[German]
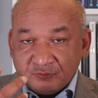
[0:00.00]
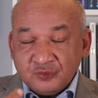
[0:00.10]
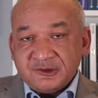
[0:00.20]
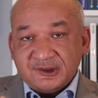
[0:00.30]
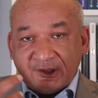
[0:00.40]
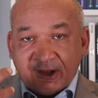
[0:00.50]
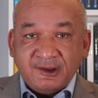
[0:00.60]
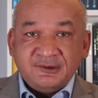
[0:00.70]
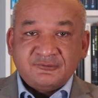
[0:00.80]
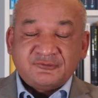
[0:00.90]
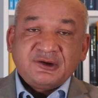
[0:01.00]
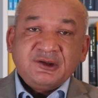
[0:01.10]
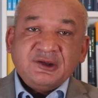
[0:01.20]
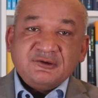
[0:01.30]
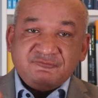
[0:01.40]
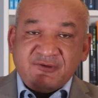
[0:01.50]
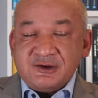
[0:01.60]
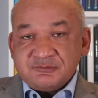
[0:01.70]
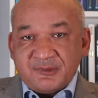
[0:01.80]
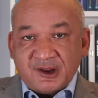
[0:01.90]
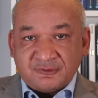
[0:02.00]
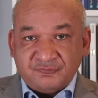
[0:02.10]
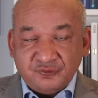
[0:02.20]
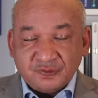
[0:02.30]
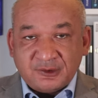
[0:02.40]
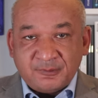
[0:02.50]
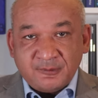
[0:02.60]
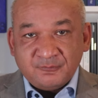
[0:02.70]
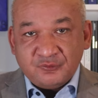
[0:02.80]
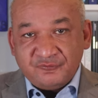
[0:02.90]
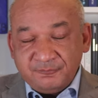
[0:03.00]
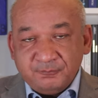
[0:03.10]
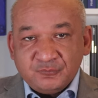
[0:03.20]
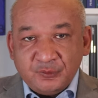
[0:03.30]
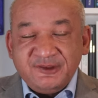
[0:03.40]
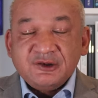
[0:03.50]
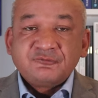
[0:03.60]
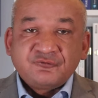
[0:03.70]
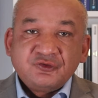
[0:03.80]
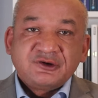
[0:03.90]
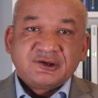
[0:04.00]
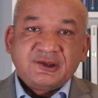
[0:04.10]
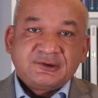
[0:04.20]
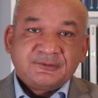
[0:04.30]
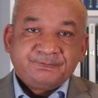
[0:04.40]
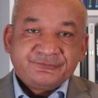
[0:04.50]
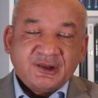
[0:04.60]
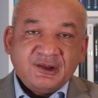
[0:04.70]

Nokia, einst Weltmarktführer bei Mobilfunkgeräten,